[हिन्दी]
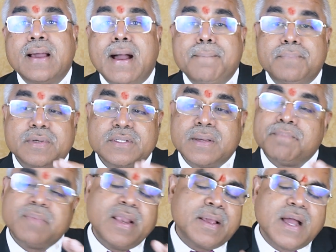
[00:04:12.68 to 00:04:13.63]
अब
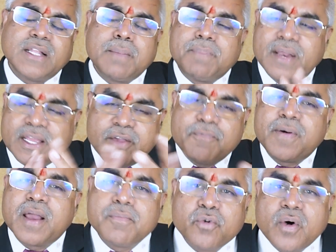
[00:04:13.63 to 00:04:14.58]
मैंने कहा था पहले कि
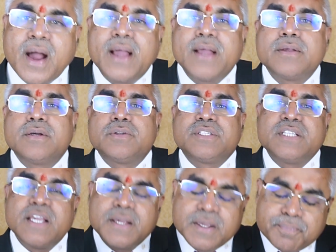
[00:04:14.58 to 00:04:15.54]
फर्म को
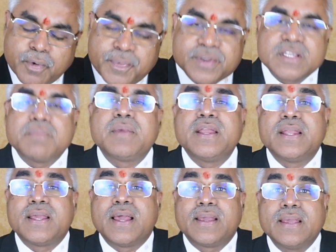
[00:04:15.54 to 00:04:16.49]
सी प्रोफेशन में ही
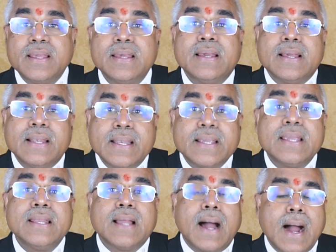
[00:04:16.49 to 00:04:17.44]
नहीं आएंगे
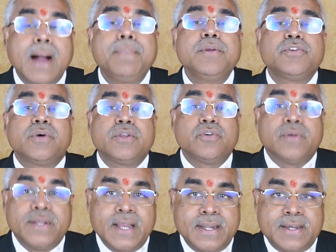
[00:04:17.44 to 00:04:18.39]
लेकिन अब जो है जो
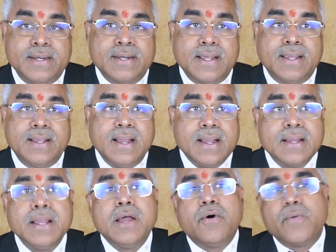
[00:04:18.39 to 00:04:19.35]
नया ट्रेंड आएगा
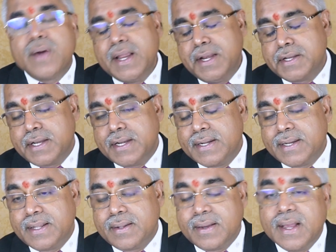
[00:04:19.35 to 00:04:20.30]
वह ट्रेंड
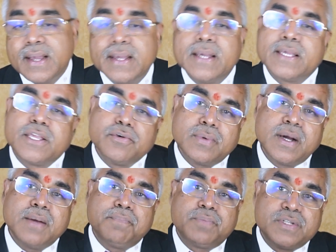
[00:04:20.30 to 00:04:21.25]
आएगा कि
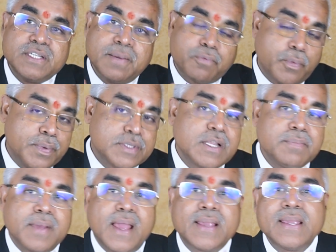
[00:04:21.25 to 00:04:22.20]
वह सी प्रोफेशन
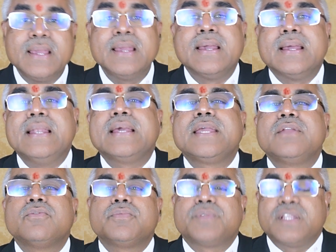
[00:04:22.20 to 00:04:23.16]
में आएंगे
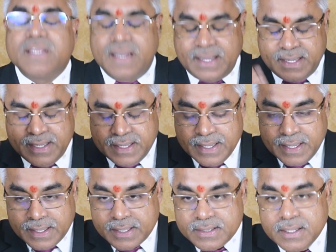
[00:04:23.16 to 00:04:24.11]
लेकिन वो पता चला कि
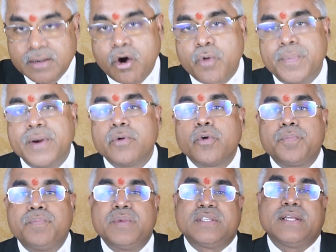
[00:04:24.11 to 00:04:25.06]
किसी कॉरपोरेट
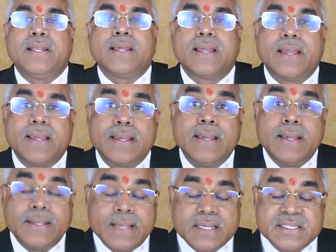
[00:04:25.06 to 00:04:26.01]
ग्रुप में चले गए
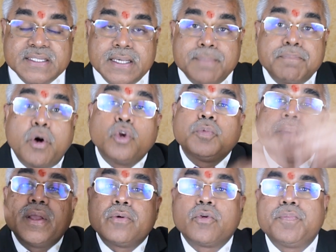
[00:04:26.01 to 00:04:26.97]
या सी बहुत
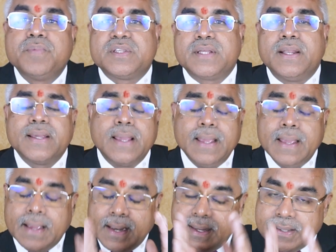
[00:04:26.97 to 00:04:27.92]
बड़े ग्रुप में चले गए
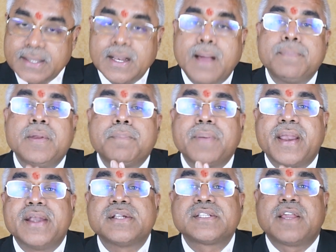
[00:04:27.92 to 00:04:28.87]
लेकिन अपने
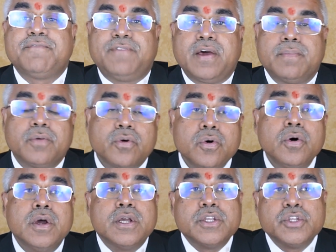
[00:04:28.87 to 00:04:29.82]
पेरेंट्स के फर्म को
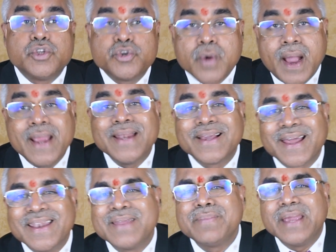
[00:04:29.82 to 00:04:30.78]
ज्वाइन
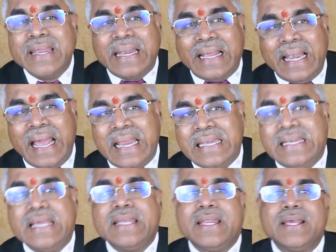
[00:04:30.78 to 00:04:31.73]
करने में इंक्लाइन
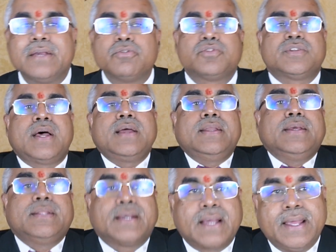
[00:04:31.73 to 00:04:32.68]
नहीं रहेंगे उत्साह
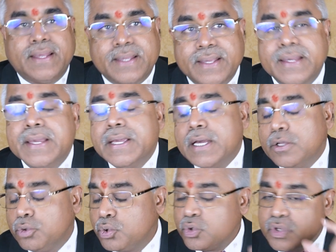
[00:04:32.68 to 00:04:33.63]
नहीं दिखाएंगे
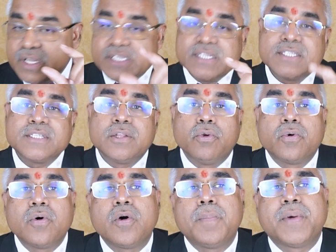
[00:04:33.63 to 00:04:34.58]
दूसरी चीज़
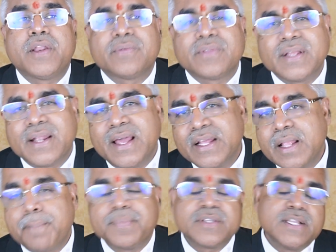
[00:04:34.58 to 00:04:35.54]
लोगों का परिवर्तन आया था
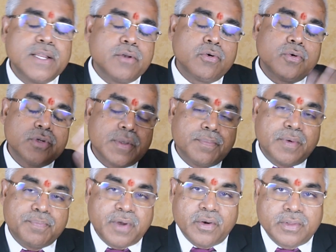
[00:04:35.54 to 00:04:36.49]
था पिछले लोगों
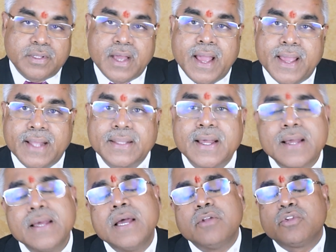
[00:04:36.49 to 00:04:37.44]
जब परिवर्तन आया था
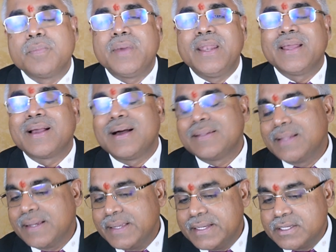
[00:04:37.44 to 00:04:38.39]
तो मैंने कहा
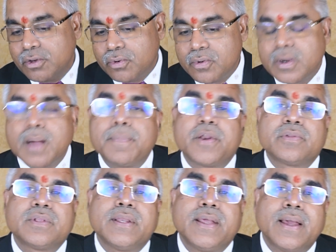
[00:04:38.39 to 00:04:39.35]
था कि इस लोगों का
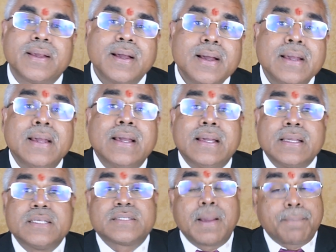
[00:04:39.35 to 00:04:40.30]
परिवर्तन आएगा
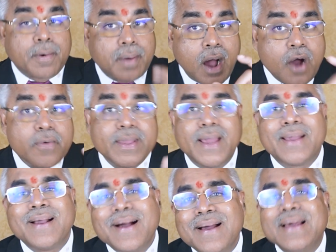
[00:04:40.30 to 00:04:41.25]
इसका प्रभाव ये
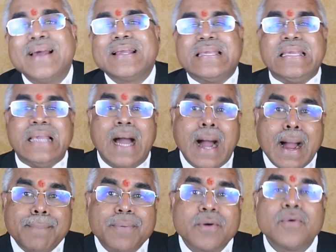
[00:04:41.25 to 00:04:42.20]
आएगा कि
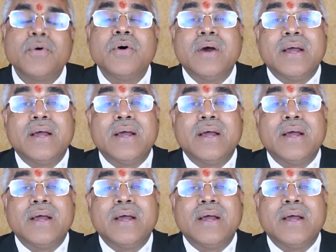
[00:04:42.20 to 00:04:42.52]
आपको